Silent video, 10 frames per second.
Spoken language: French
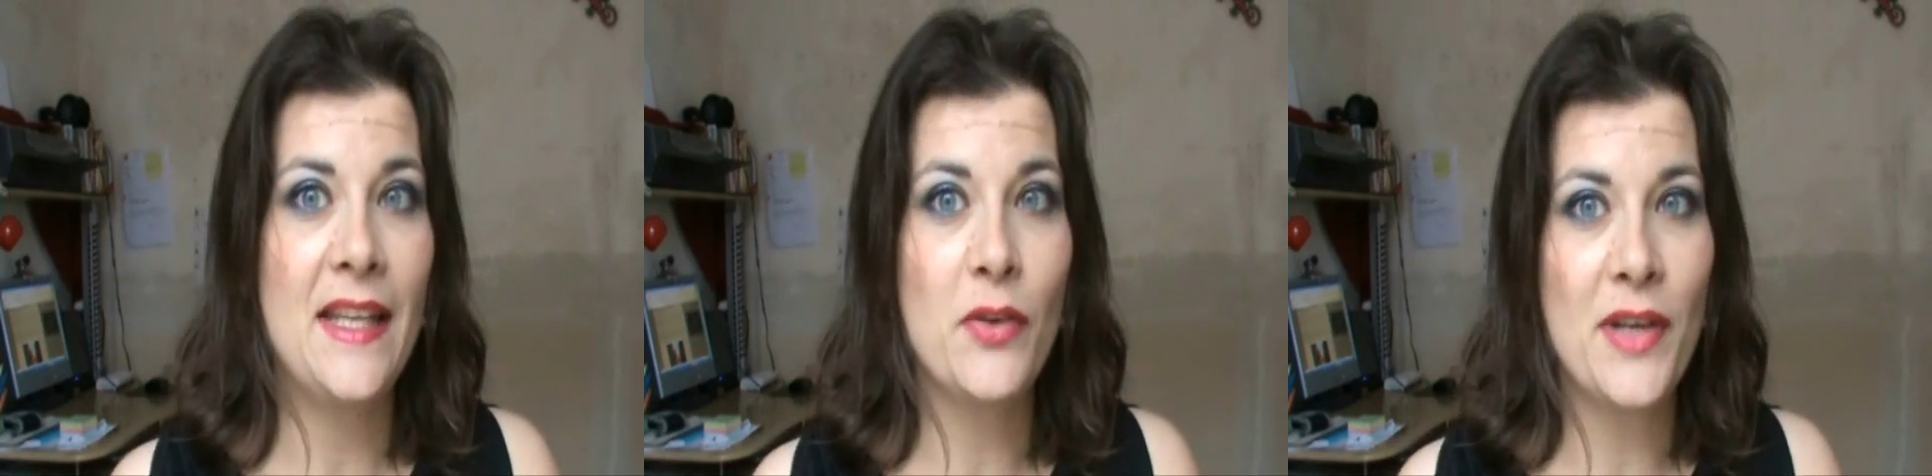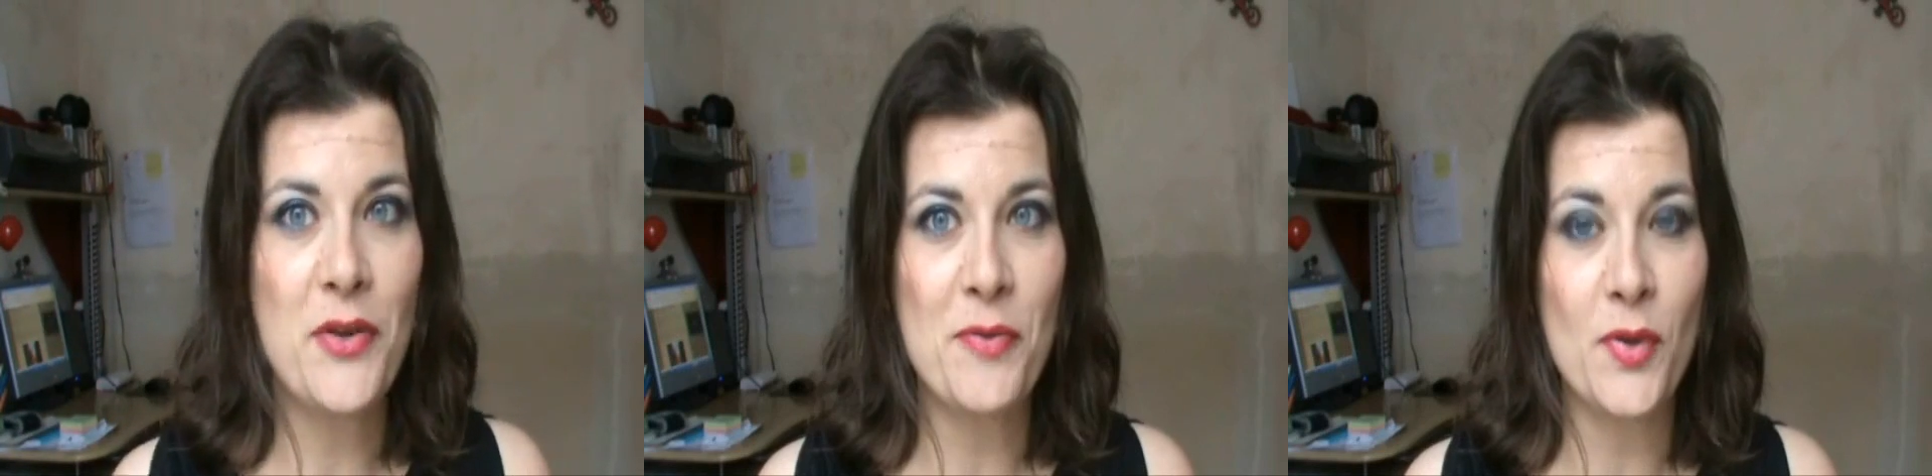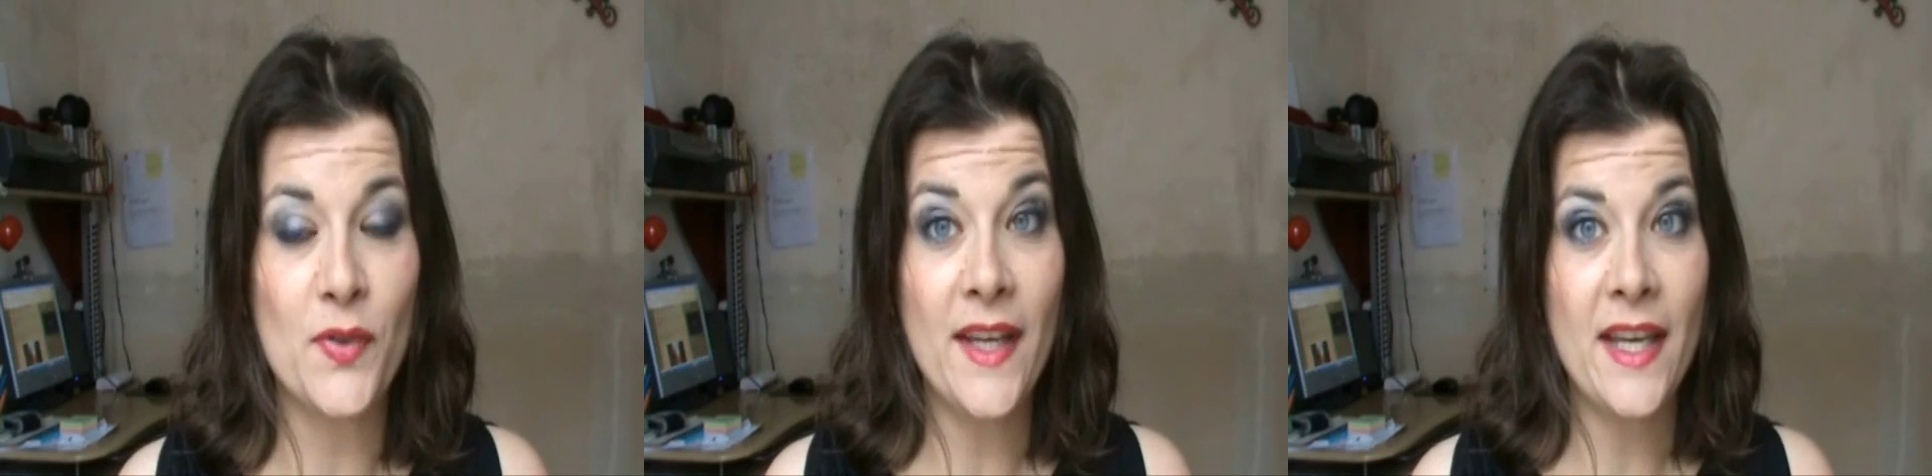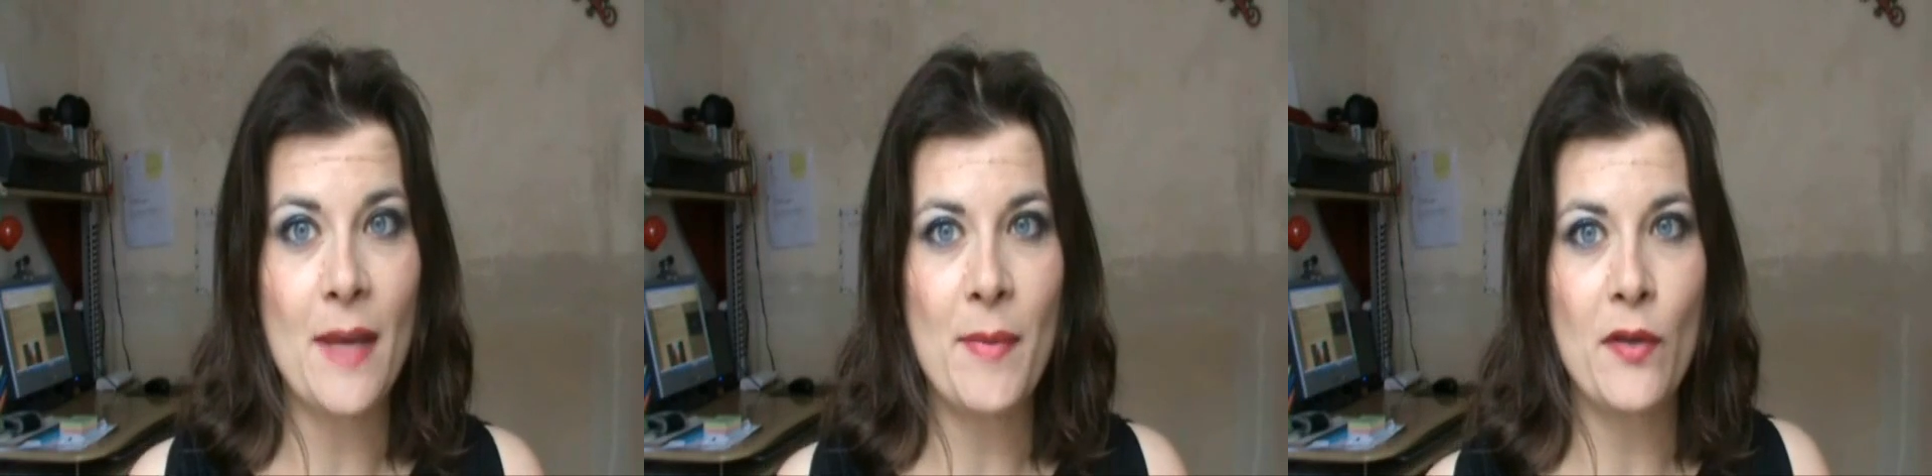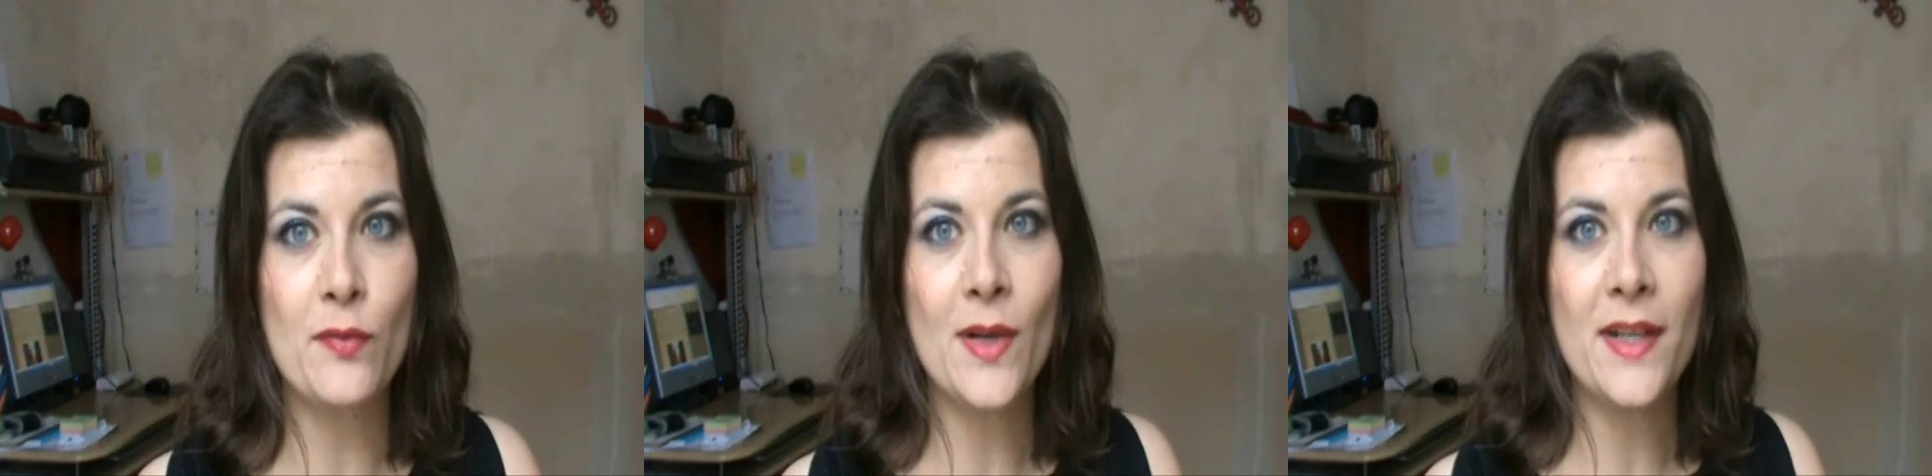et dans les commentaires, il y a
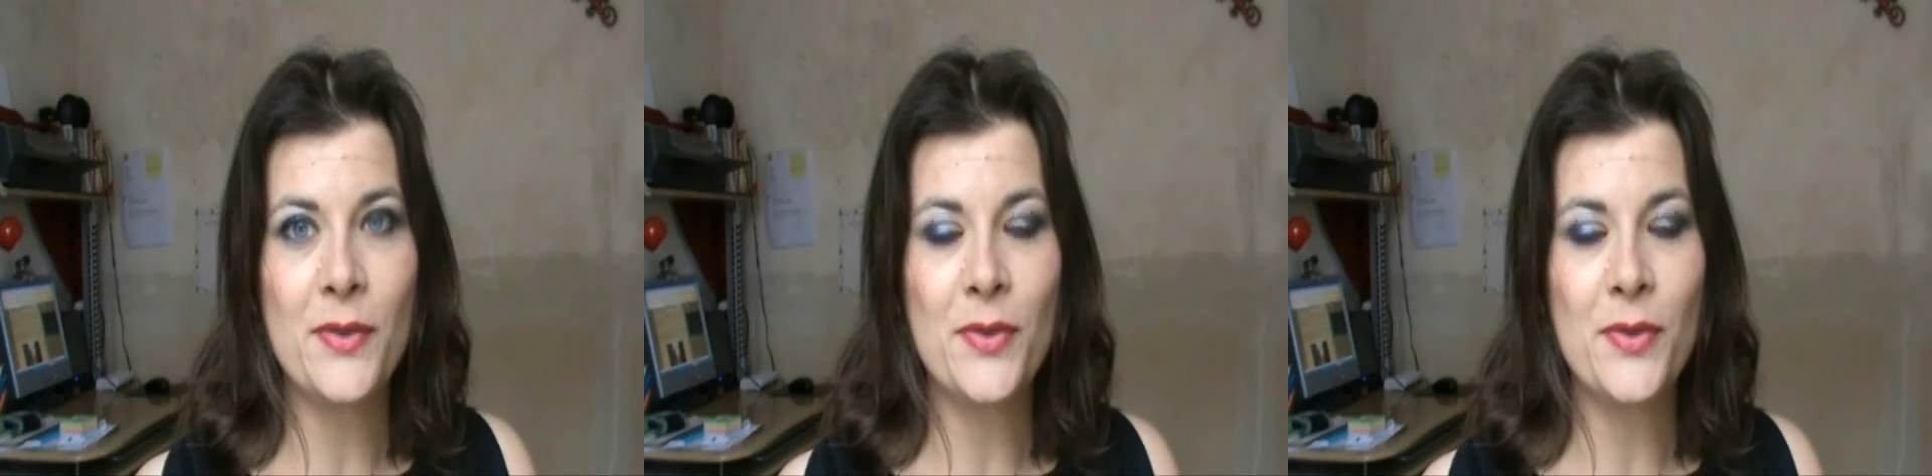parfois